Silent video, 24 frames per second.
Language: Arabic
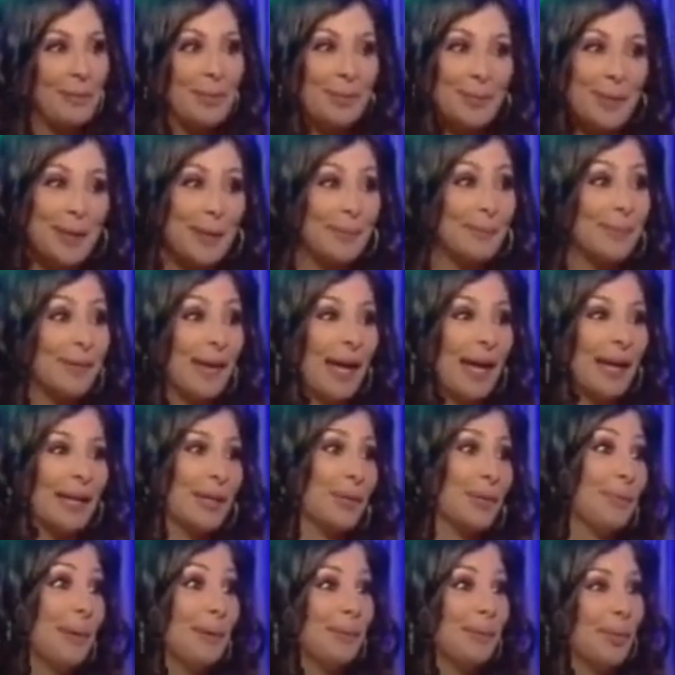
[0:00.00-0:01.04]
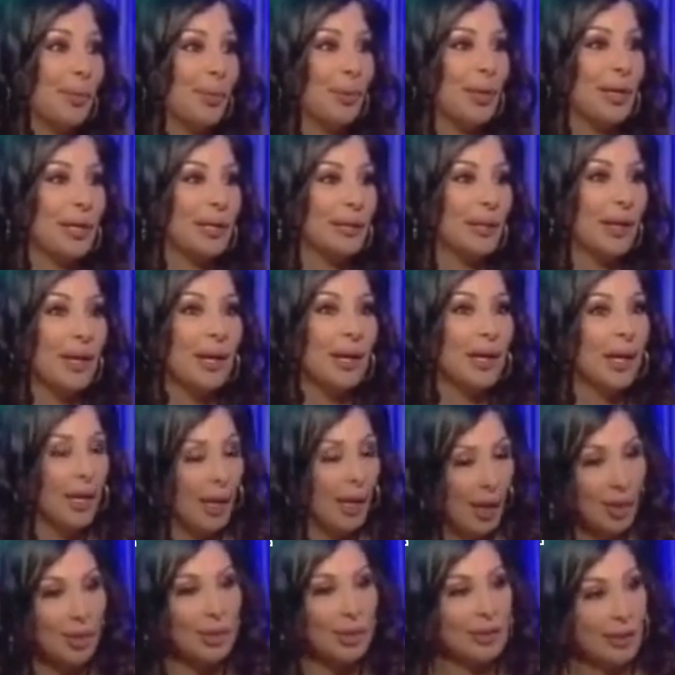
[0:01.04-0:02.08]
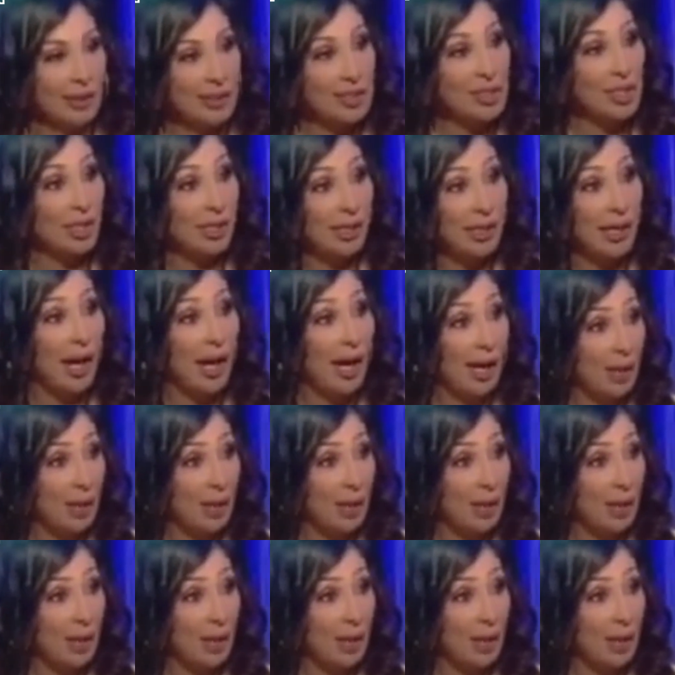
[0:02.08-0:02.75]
بحب العائله وبحب الاولاد حلو تعيش علاقه